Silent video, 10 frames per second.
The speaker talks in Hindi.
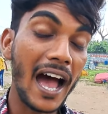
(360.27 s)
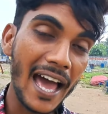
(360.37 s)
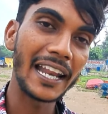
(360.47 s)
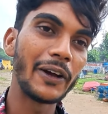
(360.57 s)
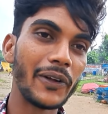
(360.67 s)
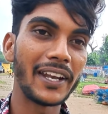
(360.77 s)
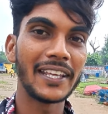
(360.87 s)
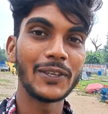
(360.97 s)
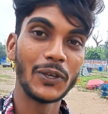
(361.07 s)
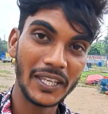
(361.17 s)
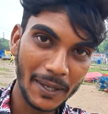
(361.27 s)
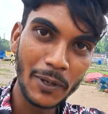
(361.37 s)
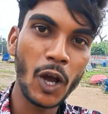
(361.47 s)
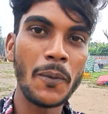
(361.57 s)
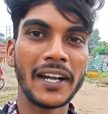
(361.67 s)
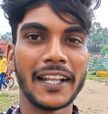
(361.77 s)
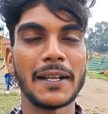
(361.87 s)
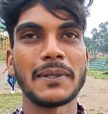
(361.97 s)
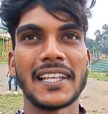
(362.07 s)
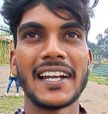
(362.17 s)
आ रहे हो या नहीं ये भी कॉमेंट
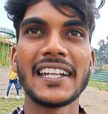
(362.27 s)
करके बताना